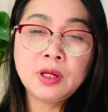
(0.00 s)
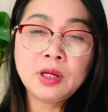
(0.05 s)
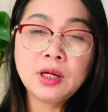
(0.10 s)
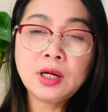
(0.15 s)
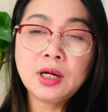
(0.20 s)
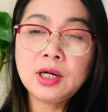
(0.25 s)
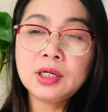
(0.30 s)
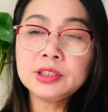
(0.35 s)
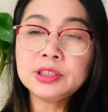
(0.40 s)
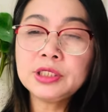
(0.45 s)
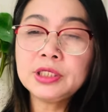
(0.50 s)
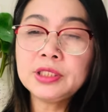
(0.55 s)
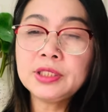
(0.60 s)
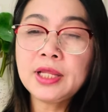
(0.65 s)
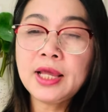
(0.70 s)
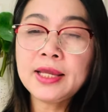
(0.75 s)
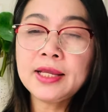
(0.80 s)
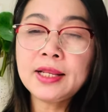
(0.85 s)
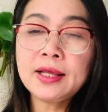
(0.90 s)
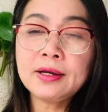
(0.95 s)
à, trên
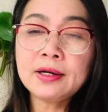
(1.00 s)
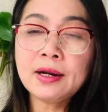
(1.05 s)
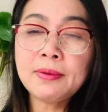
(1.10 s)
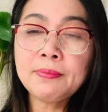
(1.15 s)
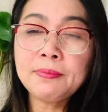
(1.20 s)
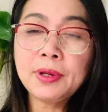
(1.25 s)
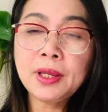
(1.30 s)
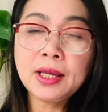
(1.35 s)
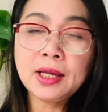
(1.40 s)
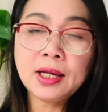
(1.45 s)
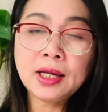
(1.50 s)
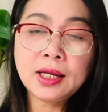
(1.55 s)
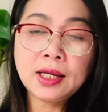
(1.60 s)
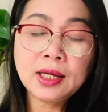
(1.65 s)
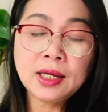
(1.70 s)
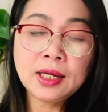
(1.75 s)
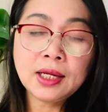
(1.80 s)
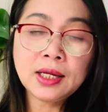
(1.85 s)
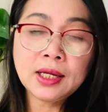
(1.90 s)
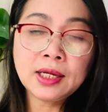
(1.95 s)
đây là
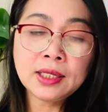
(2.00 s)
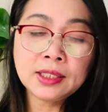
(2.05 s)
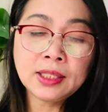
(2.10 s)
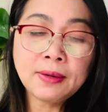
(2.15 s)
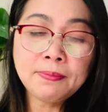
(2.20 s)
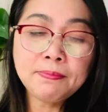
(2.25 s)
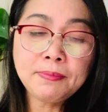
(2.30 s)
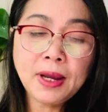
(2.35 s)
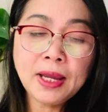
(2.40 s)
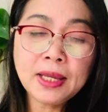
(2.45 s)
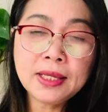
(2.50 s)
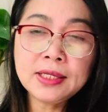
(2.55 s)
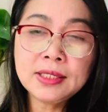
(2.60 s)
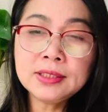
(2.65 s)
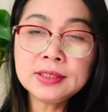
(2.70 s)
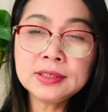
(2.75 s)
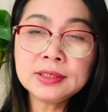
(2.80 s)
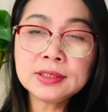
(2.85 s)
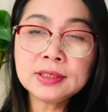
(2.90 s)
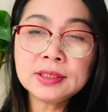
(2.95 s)
5.000.7 à,
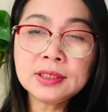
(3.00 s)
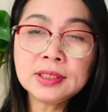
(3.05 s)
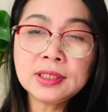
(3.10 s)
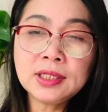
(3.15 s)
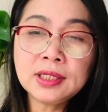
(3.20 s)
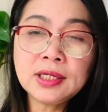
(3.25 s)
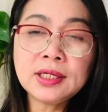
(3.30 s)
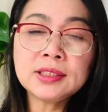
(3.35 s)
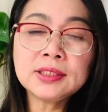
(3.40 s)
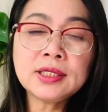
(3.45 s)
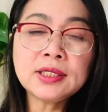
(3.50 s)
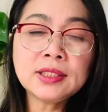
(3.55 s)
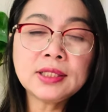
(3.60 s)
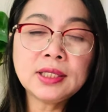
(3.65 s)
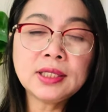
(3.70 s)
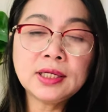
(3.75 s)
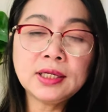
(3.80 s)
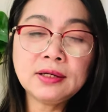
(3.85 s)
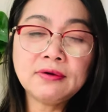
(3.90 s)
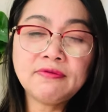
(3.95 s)
lượt à, thích
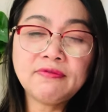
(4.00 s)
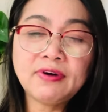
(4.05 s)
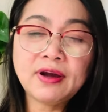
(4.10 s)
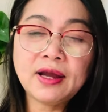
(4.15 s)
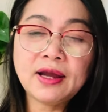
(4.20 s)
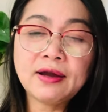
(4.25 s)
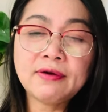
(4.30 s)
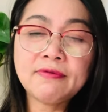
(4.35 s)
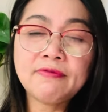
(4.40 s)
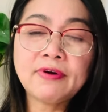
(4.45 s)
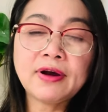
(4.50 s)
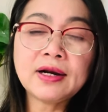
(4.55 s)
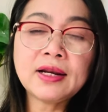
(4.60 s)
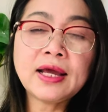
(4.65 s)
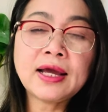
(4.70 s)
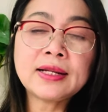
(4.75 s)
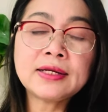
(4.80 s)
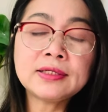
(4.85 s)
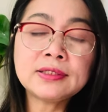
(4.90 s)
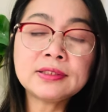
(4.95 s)
ha và vẫn
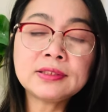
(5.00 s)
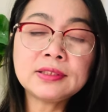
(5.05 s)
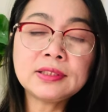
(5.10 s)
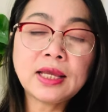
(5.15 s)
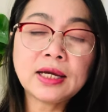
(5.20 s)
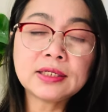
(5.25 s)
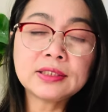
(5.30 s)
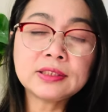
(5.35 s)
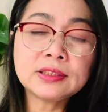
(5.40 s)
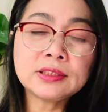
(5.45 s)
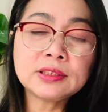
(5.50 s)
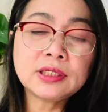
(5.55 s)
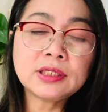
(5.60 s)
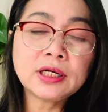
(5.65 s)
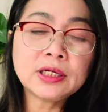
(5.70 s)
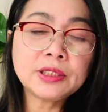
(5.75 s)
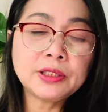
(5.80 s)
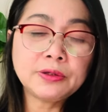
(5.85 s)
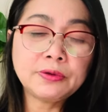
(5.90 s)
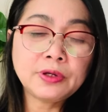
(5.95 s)
là được nhận được
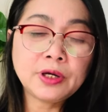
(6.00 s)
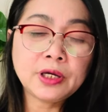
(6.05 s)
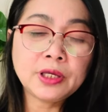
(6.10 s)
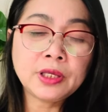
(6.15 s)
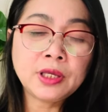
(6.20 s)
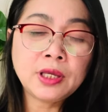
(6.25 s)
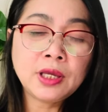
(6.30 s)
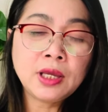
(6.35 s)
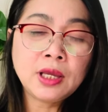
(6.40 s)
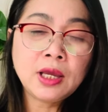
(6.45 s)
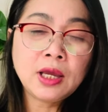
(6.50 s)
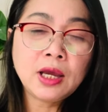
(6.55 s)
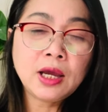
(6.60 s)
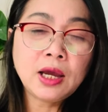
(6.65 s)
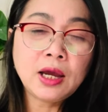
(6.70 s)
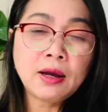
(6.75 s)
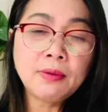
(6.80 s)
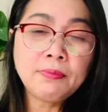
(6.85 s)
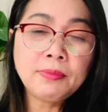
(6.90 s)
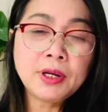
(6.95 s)
rất nhiều lời
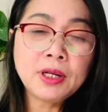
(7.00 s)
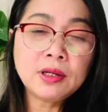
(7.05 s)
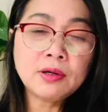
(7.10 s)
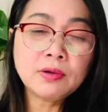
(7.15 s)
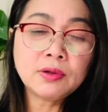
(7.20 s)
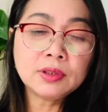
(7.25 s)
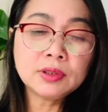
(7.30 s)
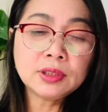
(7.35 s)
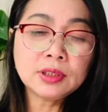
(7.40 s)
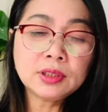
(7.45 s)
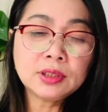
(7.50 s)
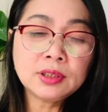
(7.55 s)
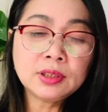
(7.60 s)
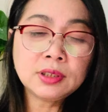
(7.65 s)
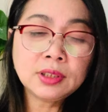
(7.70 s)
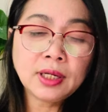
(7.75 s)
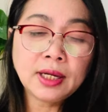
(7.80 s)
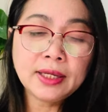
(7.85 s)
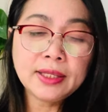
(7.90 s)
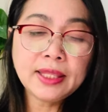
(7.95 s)
à, bình luận
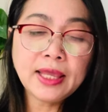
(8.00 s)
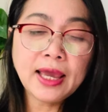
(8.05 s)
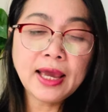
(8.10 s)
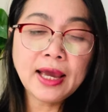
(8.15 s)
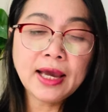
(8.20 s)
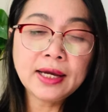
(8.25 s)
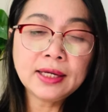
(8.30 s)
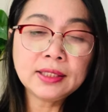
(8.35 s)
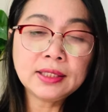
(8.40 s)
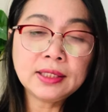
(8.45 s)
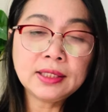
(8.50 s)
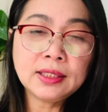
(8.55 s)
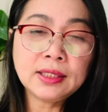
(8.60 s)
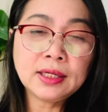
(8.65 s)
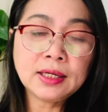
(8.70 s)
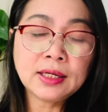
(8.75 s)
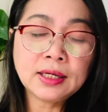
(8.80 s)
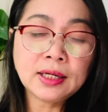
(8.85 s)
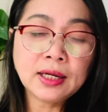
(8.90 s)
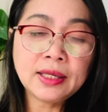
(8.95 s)
từ khán giả thì
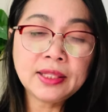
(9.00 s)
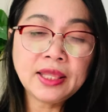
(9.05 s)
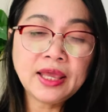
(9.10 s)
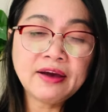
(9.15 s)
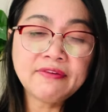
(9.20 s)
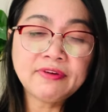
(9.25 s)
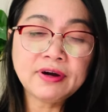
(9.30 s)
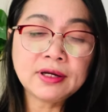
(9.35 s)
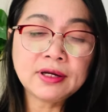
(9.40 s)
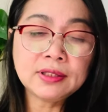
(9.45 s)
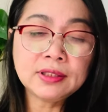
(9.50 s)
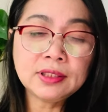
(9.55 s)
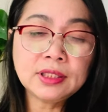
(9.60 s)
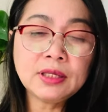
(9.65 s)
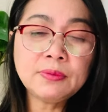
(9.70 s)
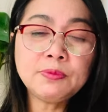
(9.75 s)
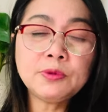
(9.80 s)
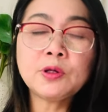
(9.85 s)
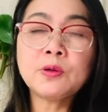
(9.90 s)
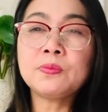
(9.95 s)
à, cả nhà vẫn
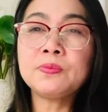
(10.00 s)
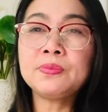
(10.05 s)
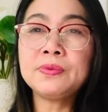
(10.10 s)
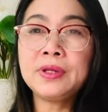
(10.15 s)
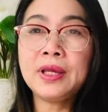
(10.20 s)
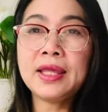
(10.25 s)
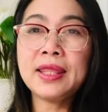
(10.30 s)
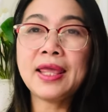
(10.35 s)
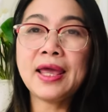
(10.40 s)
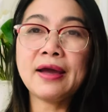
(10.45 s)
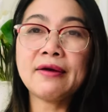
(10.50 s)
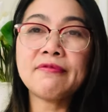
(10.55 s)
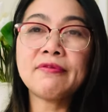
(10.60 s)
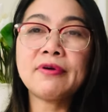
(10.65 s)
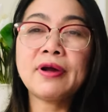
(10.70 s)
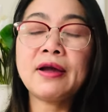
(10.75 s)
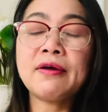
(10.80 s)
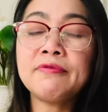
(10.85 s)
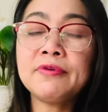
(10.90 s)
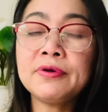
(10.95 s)
tiếp tục nghe nhạc
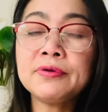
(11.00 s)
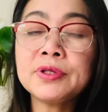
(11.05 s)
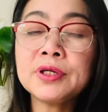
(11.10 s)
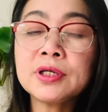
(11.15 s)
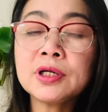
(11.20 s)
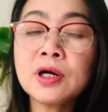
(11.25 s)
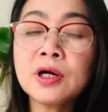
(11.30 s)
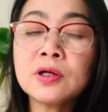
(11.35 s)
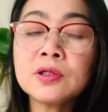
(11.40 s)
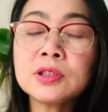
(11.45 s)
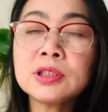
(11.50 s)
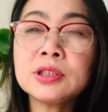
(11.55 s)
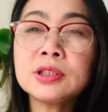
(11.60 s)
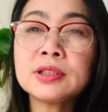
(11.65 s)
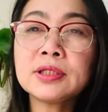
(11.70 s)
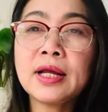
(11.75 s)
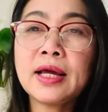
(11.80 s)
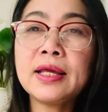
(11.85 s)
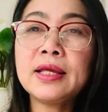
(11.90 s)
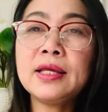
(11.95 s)
cài view trên con
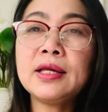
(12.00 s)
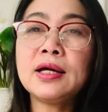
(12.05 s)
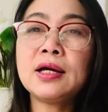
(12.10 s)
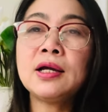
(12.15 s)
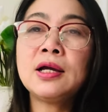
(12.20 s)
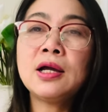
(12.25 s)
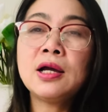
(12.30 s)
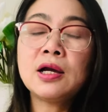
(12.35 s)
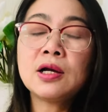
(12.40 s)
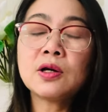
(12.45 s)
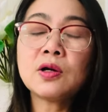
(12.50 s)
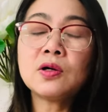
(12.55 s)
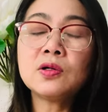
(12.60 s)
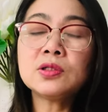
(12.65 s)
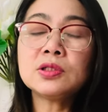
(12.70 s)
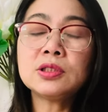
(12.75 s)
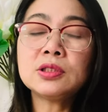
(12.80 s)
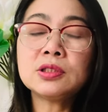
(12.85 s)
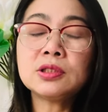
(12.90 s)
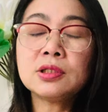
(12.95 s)
cường để à, con
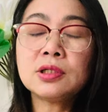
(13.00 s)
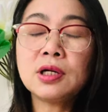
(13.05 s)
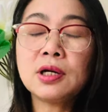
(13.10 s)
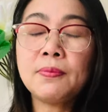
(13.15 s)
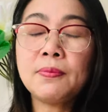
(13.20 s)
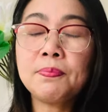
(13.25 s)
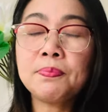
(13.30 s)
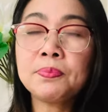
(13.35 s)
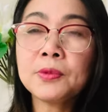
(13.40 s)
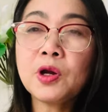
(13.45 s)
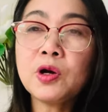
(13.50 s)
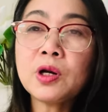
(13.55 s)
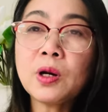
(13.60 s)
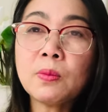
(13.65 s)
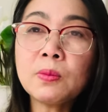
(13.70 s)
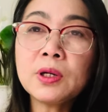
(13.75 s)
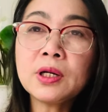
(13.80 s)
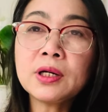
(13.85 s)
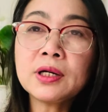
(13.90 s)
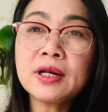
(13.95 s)
cường à, có
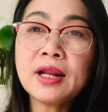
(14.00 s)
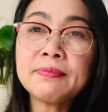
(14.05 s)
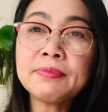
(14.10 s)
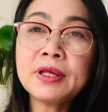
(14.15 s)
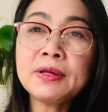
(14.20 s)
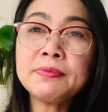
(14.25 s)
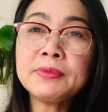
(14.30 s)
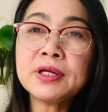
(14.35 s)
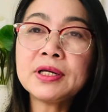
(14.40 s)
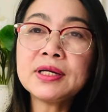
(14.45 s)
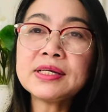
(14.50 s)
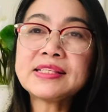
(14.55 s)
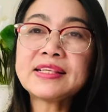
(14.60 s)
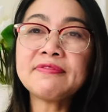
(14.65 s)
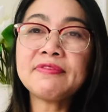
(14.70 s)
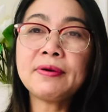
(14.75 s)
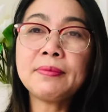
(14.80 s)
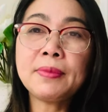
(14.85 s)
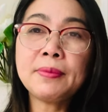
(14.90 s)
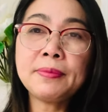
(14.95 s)
động lực làm thêm những cái sản
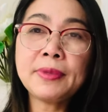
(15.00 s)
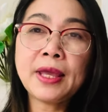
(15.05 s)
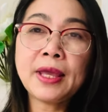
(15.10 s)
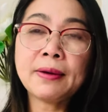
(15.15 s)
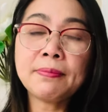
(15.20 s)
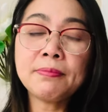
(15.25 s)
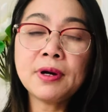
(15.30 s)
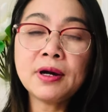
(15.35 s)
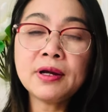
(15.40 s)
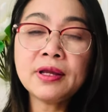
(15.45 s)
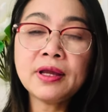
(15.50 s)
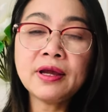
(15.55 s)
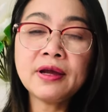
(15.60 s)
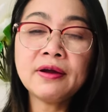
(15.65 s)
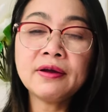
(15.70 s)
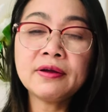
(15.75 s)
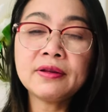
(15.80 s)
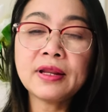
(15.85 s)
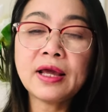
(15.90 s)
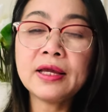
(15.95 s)
phẩm nhạc mới ha
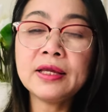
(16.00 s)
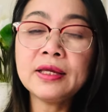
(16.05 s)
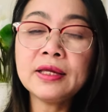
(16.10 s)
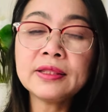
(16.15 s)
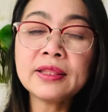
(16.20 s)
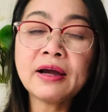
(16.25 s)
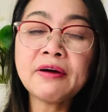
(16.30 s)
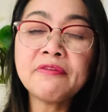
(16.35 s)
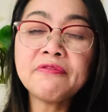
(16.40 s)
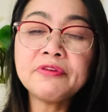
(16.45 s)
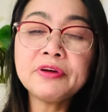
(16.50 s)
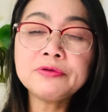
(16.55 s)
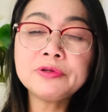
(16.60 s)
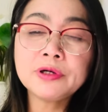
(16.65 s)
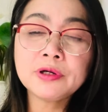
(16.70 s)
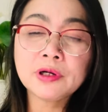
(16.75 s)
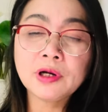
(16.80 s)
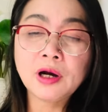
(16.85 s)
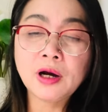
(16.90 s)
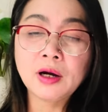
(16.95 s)
để tăng view
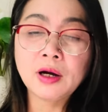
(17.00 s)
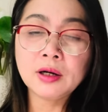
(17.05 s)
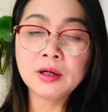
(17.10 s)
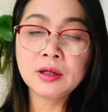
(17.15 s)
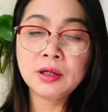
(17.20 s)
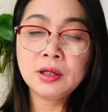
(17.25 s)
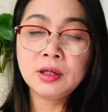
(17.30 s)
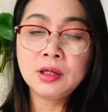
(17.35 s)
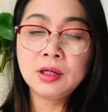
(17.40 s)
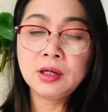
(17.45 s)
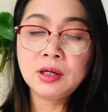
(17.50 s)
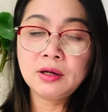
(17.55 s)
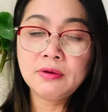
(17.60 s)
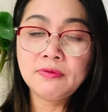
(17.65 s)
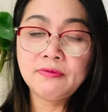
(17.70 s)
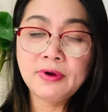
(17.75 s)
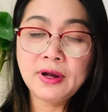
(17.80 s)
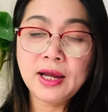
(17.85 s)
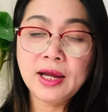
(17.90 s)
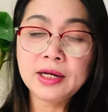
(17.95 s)
cho con
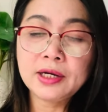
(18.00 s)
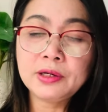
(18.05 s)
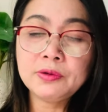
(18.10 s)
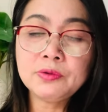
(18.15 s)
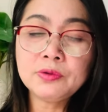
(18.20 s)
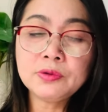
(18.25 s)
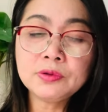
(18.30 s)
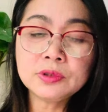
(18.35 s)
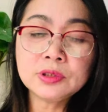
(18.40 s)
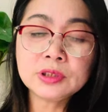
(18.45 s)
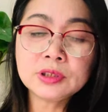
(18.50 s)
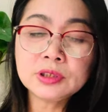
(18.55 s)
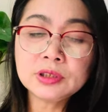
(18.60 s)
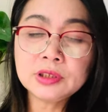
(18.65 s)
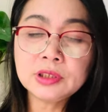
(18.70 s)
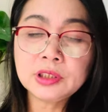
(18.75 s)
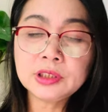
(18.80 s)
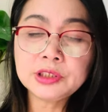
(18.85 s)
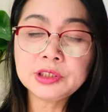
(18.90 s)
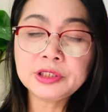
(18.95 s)
và nếu được
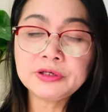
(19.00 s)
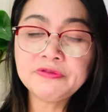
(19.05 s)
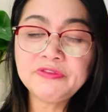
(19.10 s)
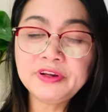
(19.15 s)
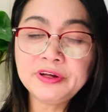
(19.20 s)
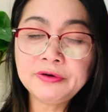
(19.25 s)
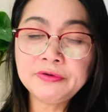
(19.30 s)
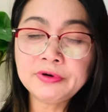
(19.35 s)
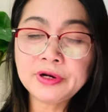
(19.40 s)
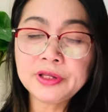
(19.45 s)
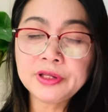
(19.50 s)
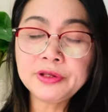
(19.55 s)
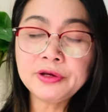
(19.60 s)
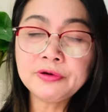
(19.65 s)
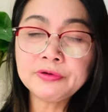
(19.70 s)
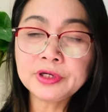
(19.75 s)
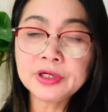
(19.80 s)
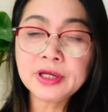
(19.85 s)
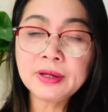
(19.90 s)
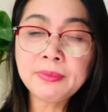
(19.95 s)
triệu view để vô
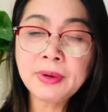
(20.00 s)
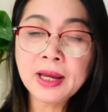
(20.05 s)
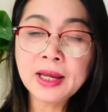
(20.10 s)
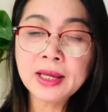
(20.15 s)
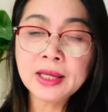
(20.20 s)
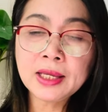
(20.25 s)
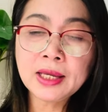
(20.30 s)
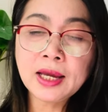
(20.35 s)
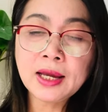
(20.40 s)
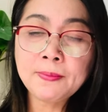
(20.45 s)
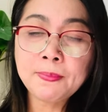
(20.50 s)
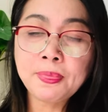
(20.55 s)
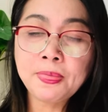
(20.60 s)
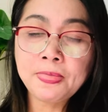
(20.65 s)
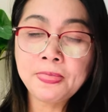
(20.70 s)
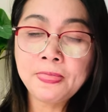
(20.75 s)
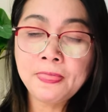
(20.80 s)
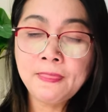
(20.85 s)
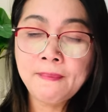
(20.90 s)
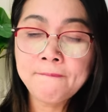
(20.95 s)
những cái bài
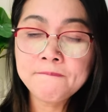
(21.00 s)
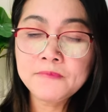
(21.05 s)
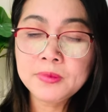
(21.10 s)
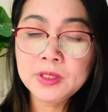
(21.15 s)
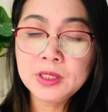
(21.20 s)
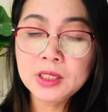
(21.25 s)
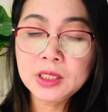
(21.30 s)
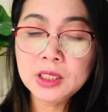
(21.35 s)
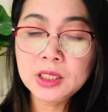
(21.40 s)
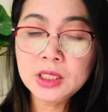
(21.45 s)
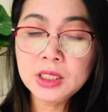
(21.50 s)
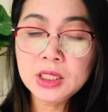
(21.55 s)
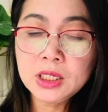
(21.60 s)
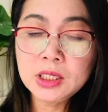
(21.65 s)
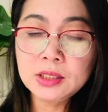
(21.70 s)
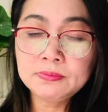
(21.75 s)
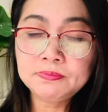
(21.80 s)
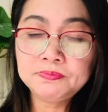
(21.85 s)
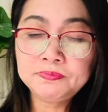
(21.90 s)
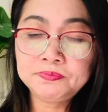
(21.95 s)
um, những
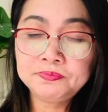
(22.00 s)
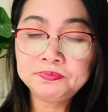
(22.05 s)
um,